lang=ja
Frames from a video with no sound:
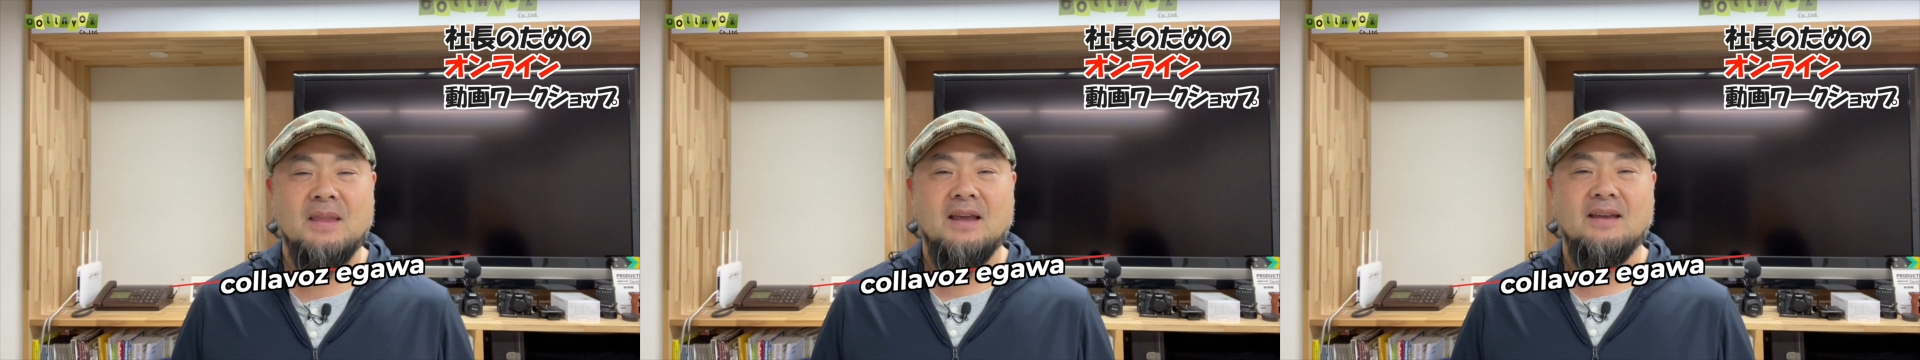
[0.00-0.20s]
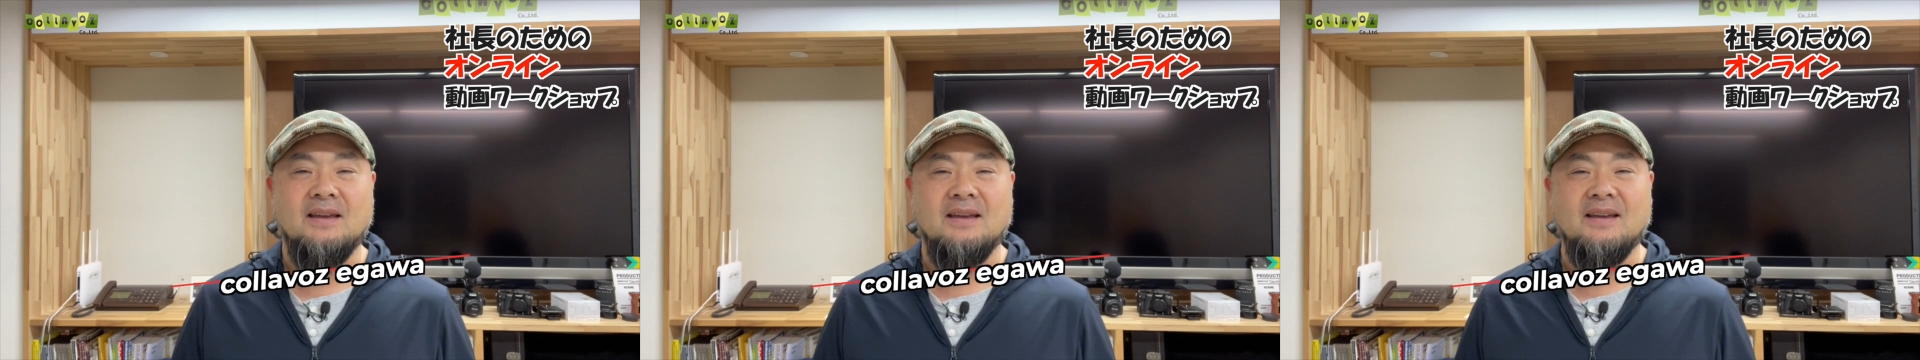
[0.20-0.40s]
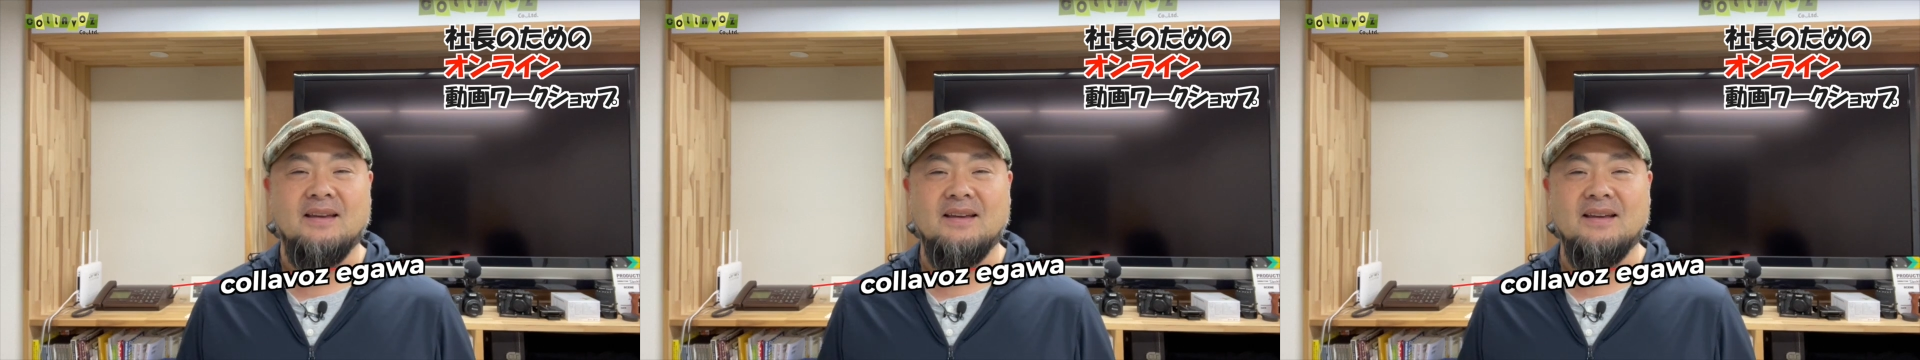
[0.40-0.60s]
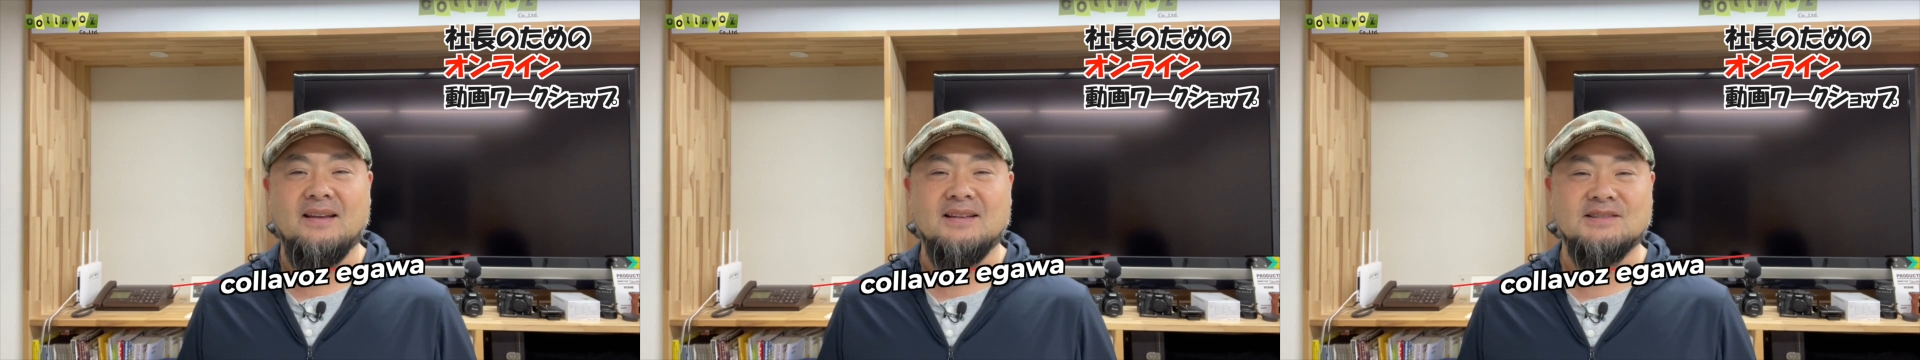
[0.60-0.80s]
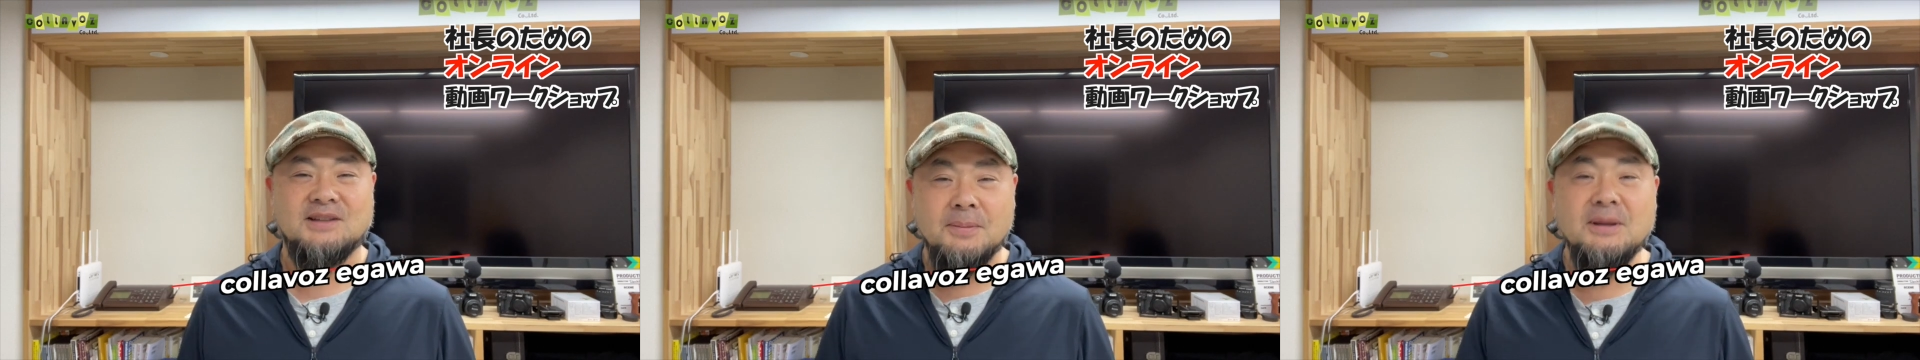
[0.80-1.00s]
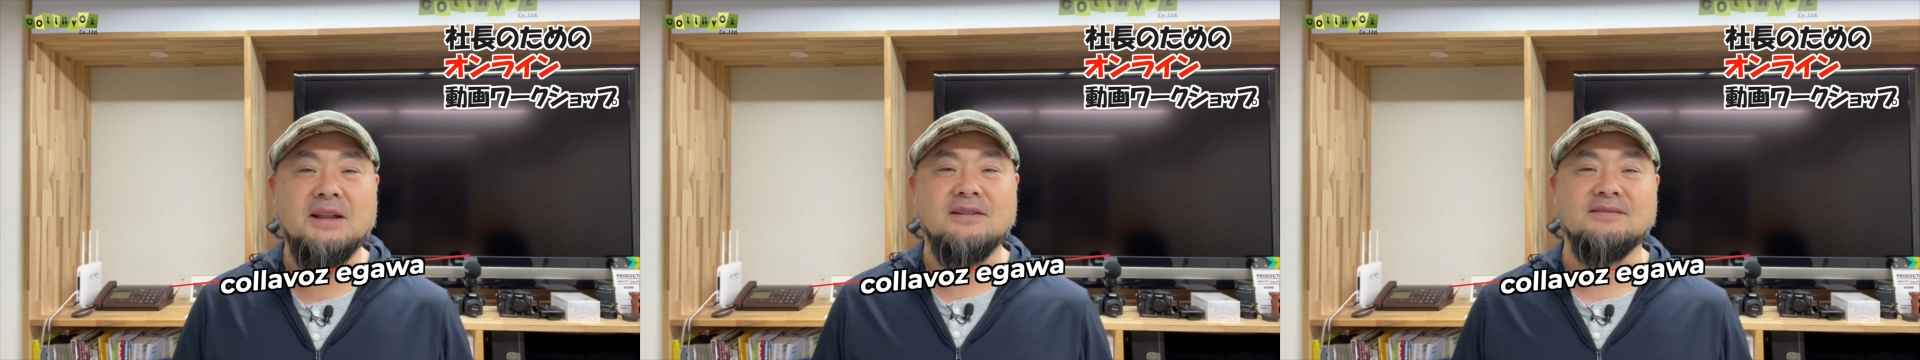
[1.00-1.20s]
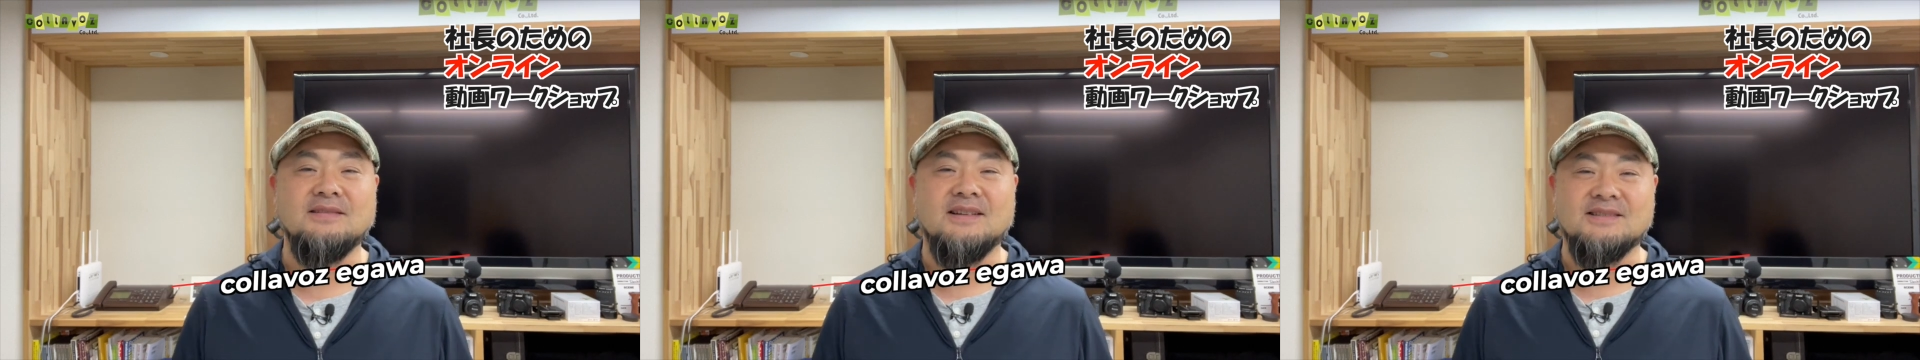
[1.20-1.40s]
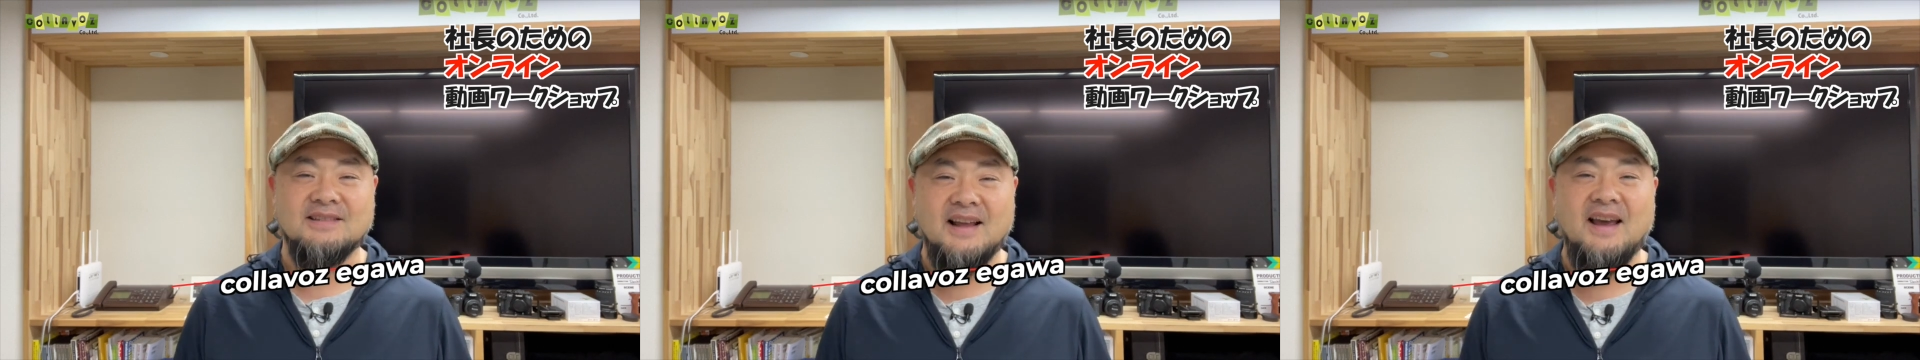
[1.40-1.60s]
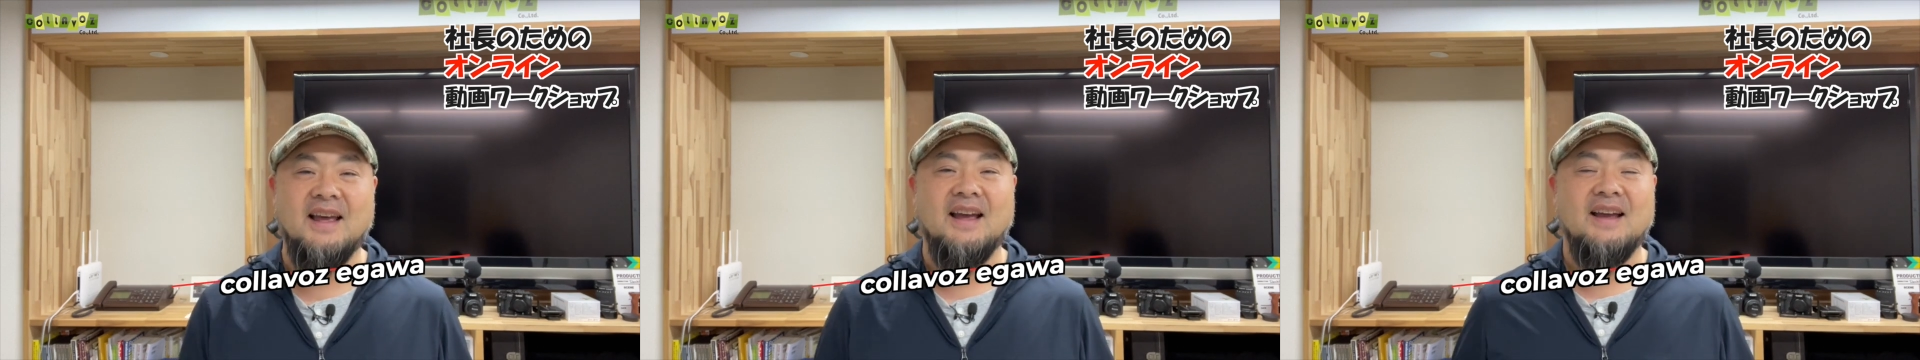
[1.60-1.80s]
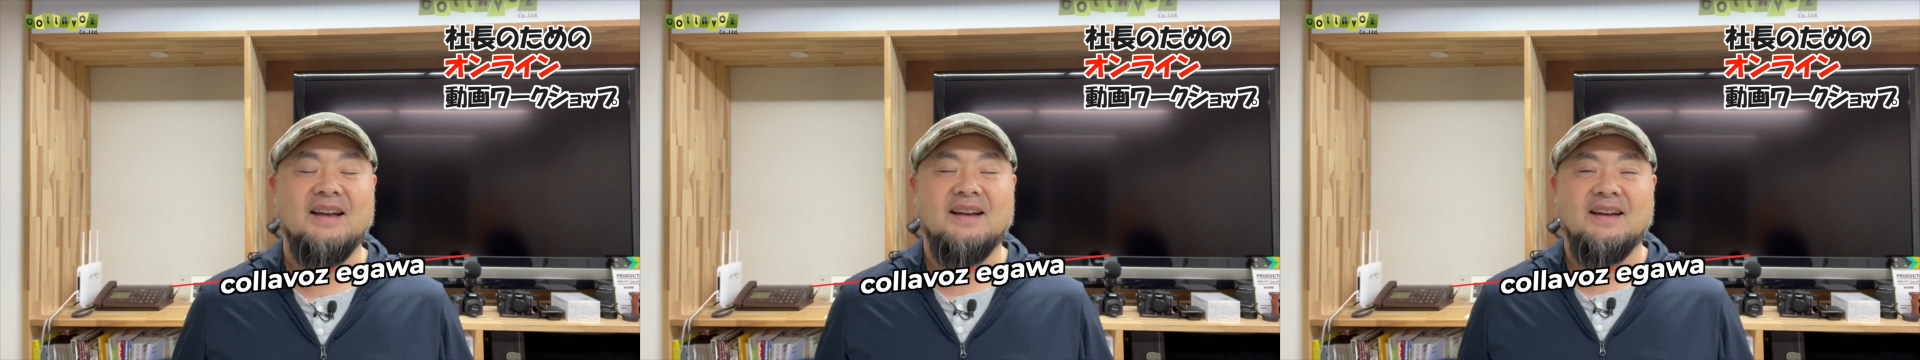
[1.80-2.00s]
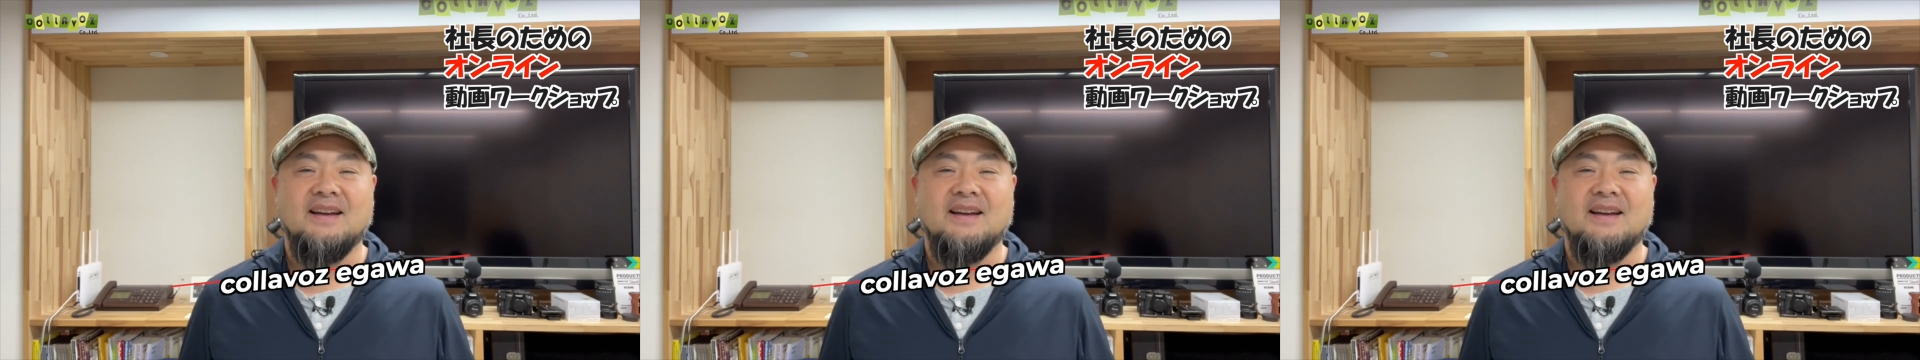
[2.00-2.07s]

て、攻めてるんですね。